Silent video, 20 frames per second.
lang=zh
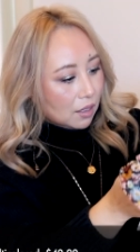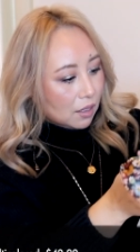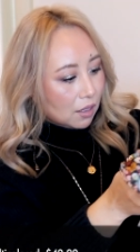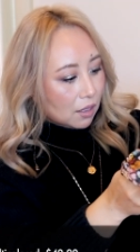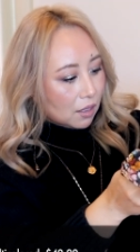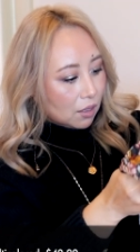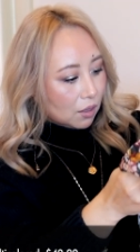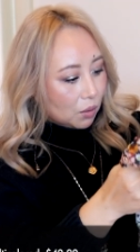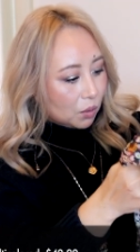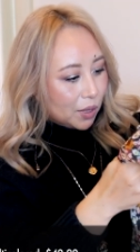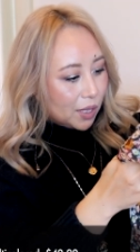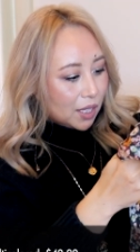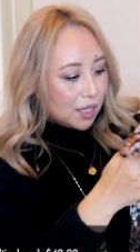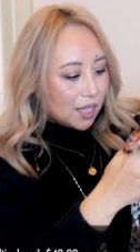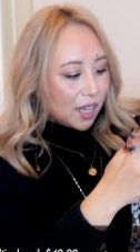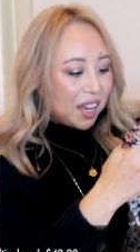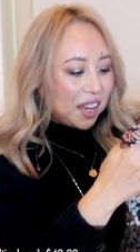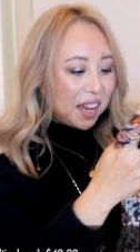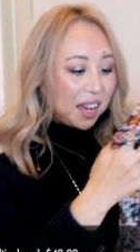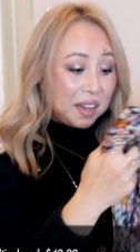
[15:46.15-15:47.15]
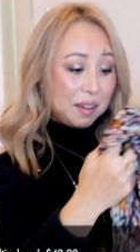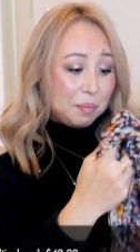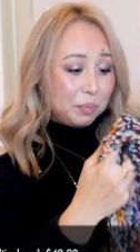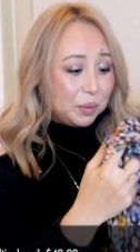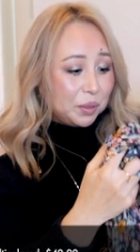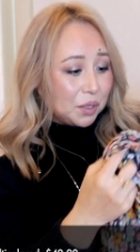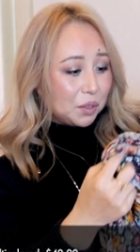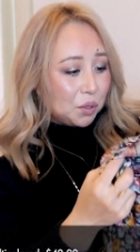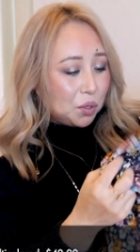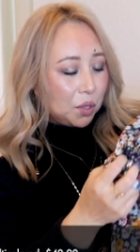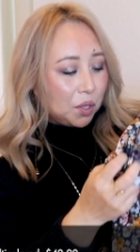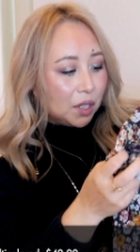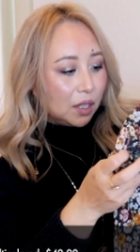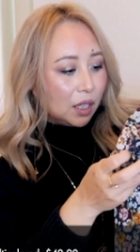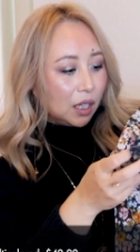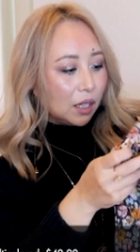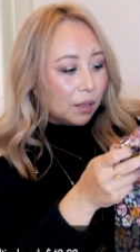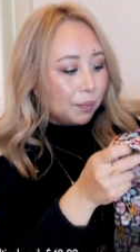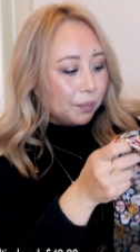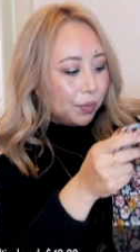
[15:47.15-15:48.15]
呃，我现在还不能确
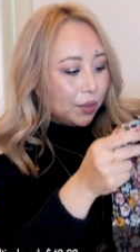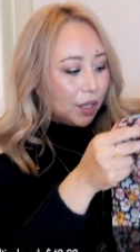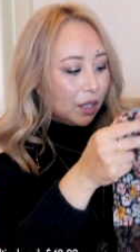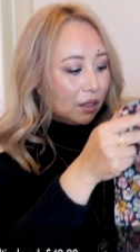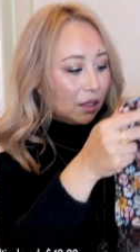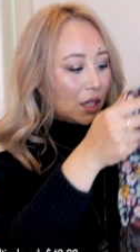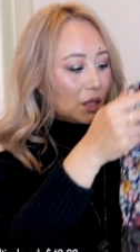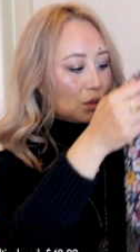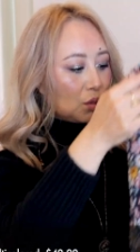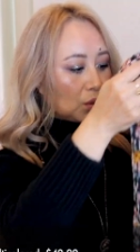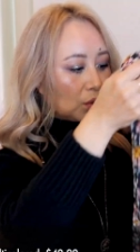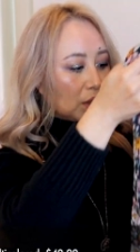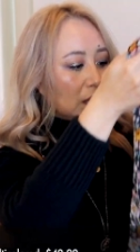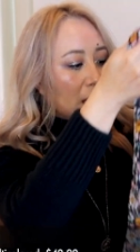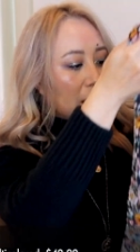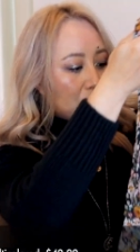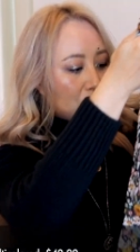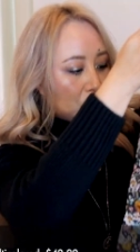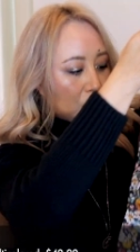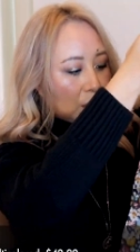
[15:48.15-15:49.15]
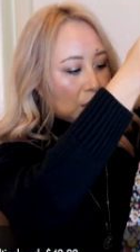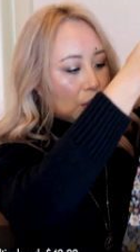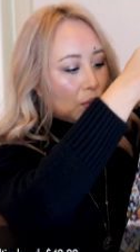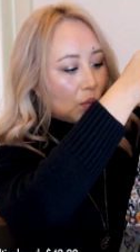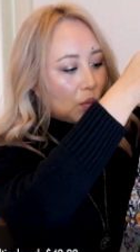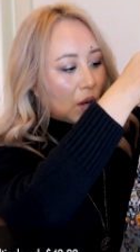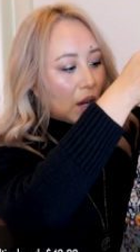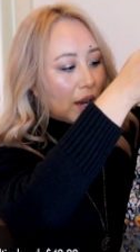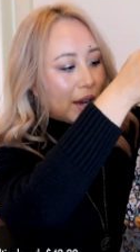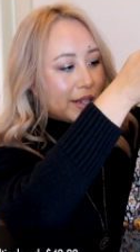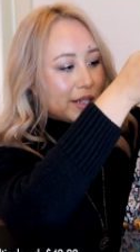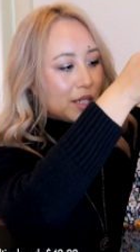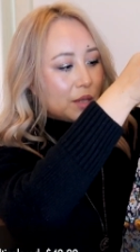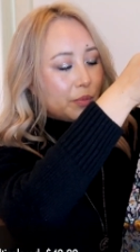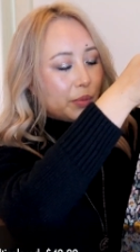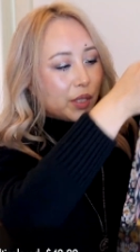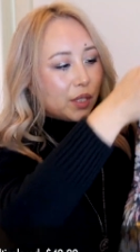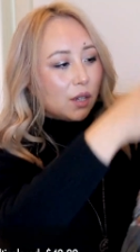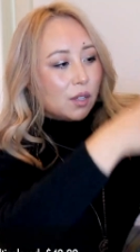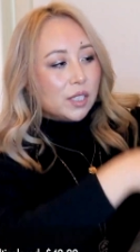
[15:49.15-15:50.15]
定，但总的来说我还是
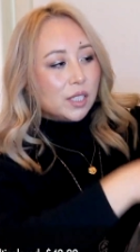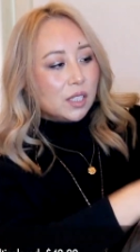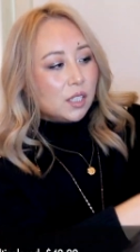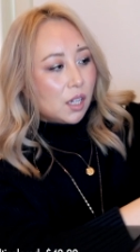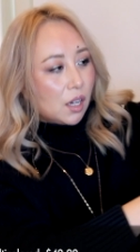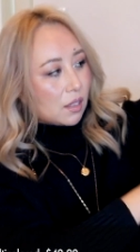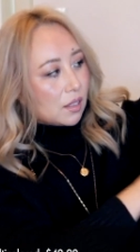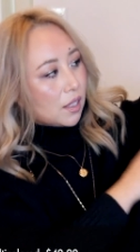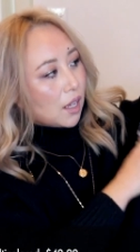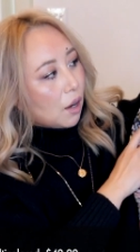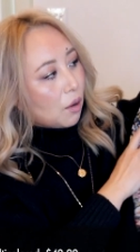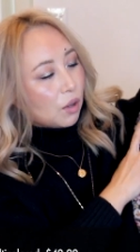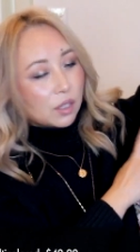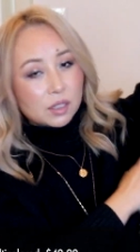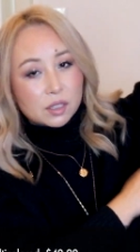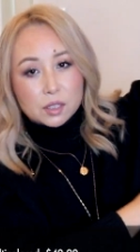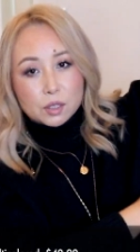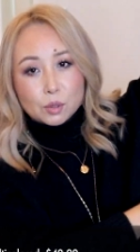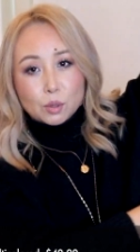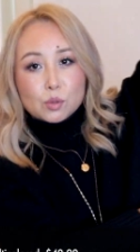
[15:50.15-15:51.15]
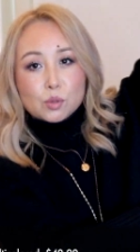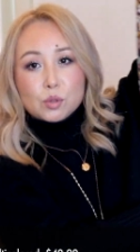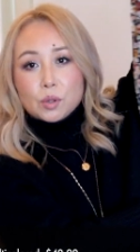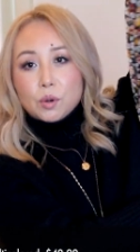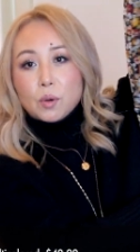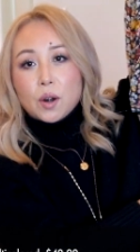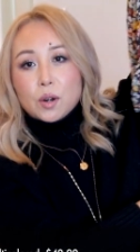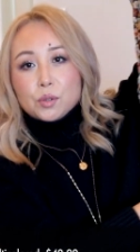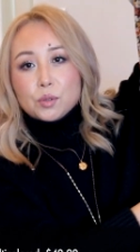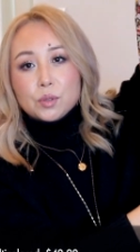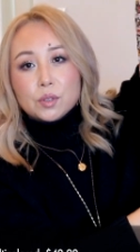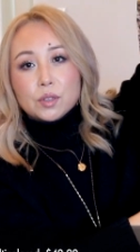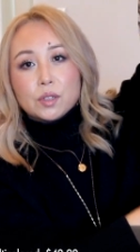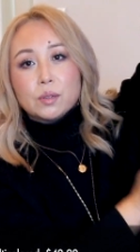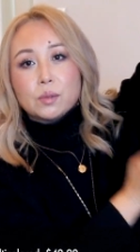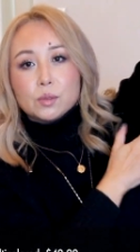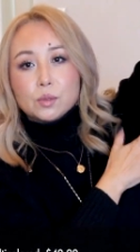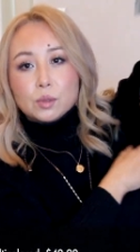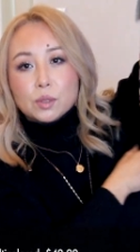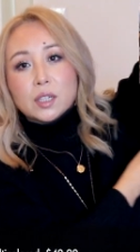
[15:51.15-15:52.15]
比较欣赏 Zara 的这种碎花裙
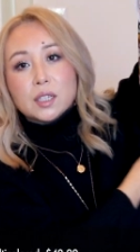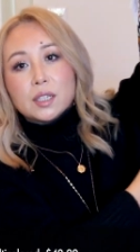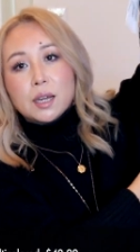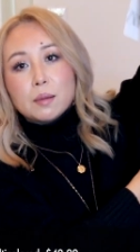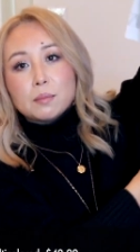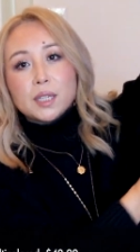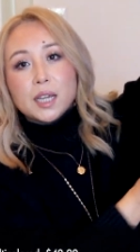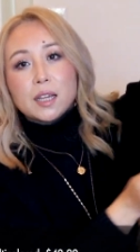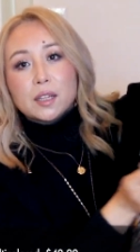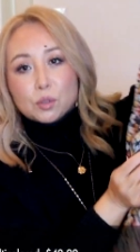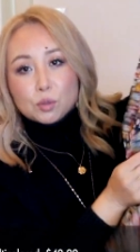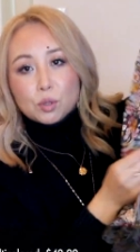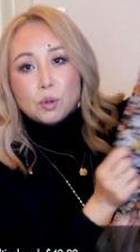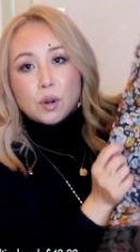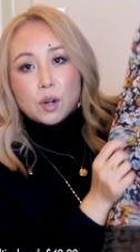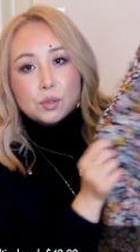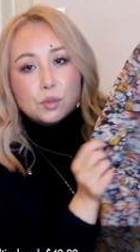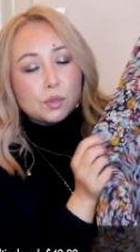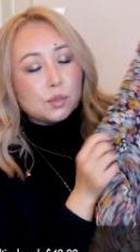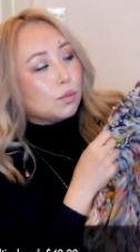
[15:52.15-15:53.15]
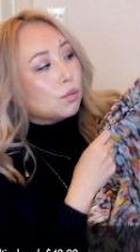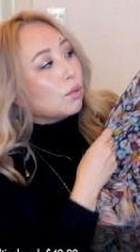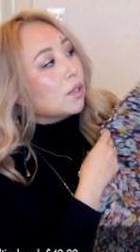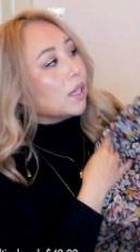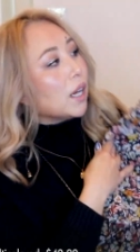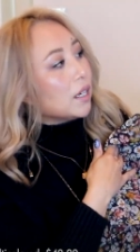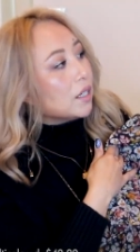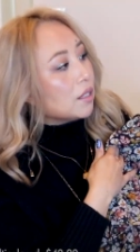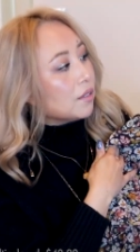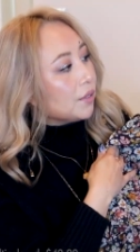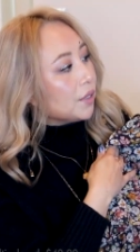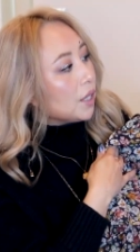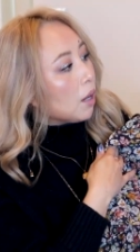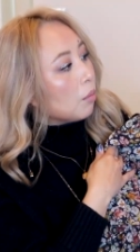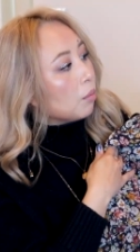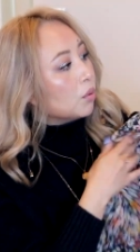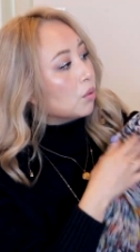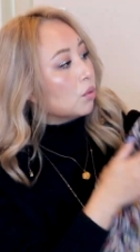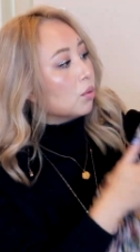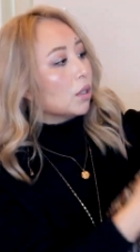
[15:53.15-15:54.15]
的。我觉得他们家的碎花裙做的还是非
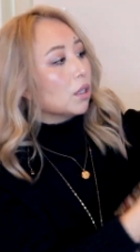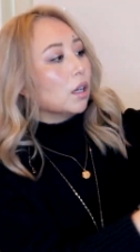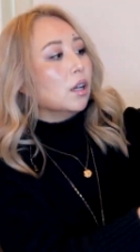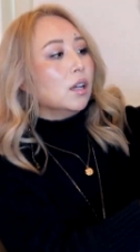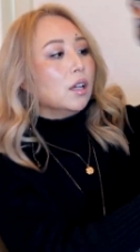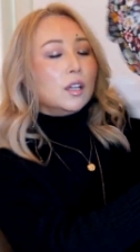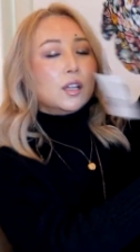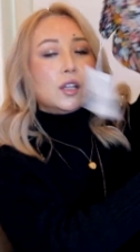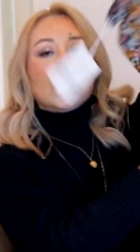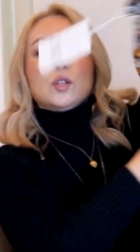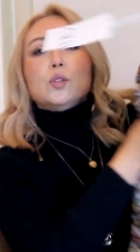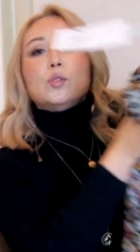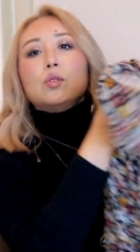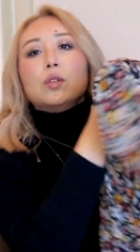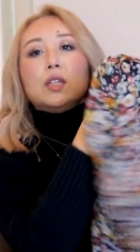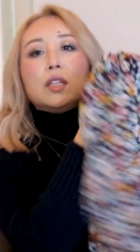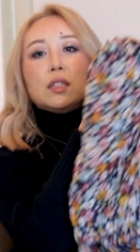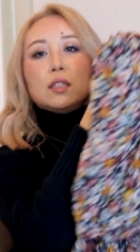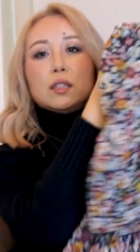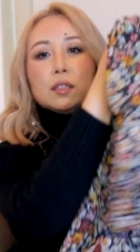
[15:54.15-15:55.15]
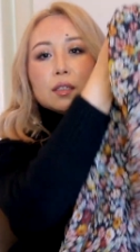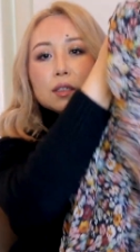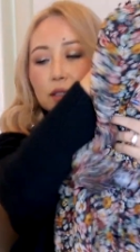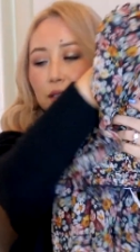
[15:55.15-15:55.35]
常不错的，所以呢